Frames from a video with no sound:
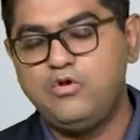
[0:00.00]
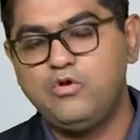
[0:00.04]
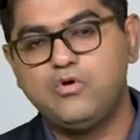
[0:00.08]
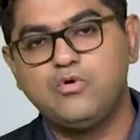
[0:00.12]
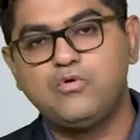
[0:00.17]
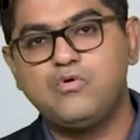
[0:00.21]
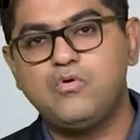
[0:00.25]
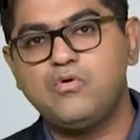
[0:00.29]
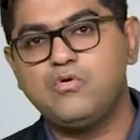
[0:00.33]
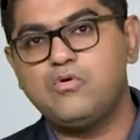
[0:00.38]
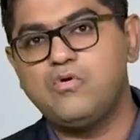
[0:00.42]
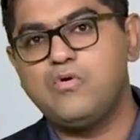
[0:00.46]

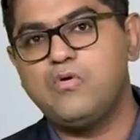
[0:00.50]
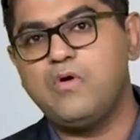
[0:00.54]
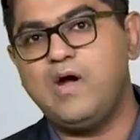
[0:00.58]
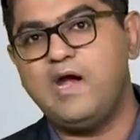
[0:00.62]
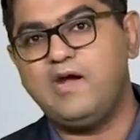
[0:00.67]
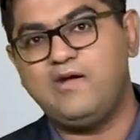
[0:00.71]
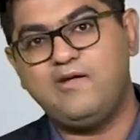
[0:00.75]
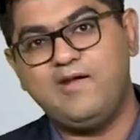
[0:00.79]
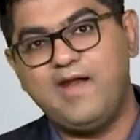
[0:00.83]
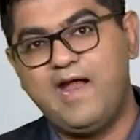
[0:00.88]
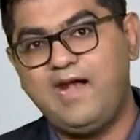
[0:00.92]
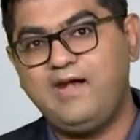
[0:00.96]
लोगों को
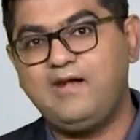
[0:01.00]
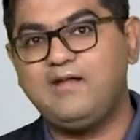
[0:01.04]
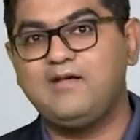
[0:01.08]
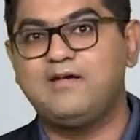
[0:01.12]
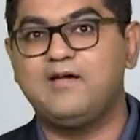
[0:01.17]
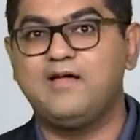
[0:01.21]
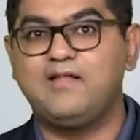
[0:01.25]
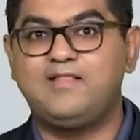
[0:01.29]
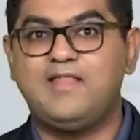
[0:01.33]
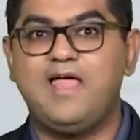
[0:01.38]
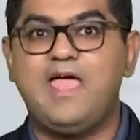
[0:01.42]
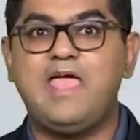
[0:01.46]
अट्रैक्ट
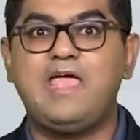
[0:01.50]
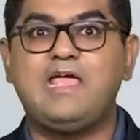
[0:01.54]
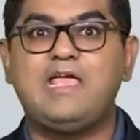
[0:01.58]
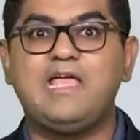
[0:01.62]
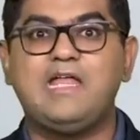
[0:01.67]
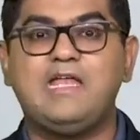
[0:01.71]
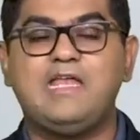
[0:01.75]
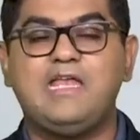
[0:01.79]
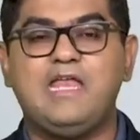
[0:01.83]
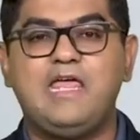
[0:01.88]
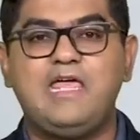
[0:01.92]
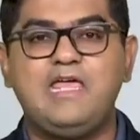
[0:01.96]
करता है
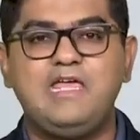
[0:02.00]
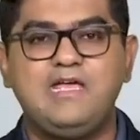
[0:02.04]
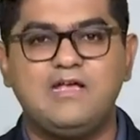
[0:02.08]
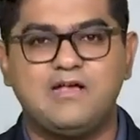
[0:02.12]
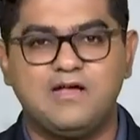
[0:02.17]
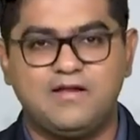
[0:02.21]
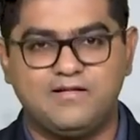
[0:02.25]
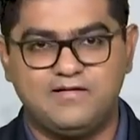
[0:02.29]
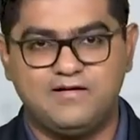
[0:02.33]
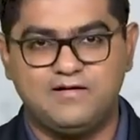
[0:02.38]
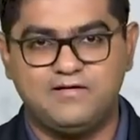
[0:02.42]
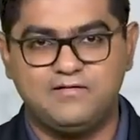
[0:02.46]
कि नहीं
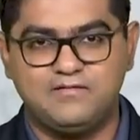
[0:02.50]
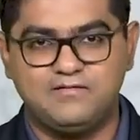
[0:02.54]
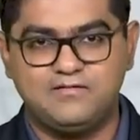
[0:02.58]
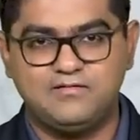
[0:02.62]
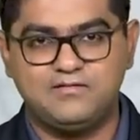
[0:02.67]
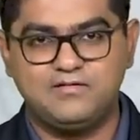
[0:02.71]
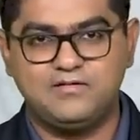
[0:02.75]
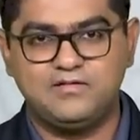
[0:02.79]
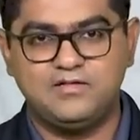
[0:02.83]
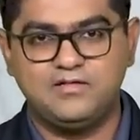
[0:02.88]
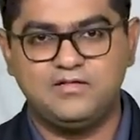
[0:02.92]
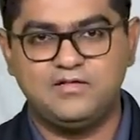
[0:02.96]
करता
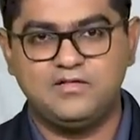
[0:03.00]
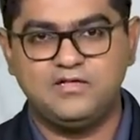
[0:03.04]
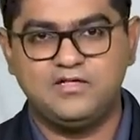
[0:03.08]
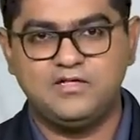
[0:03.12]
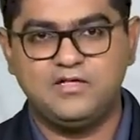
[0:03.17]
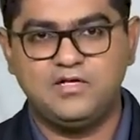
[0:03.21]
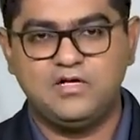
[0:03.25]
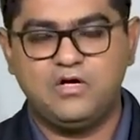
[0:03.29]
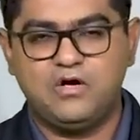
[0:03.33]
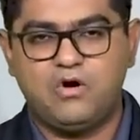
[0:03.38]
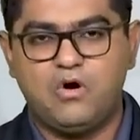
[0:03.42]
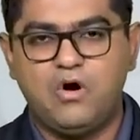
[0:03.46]

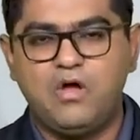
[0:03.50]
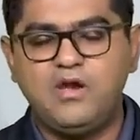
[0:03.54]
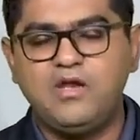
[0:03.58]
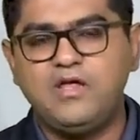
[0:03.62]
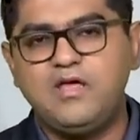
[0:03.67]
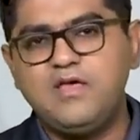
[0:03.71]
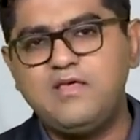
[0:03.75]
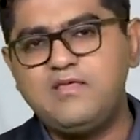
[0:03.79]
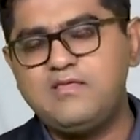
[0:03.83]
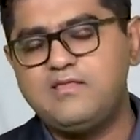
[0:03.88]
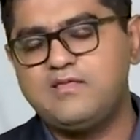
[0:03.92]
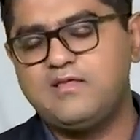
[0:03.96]
और
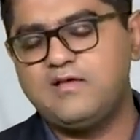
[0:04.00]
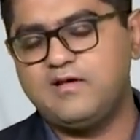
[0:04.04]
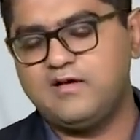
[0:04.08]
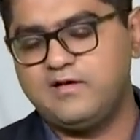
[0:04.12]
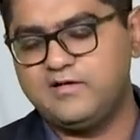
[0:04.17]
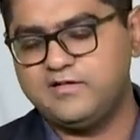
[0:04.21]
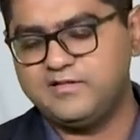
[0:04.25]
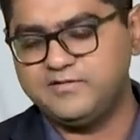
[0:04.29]
इस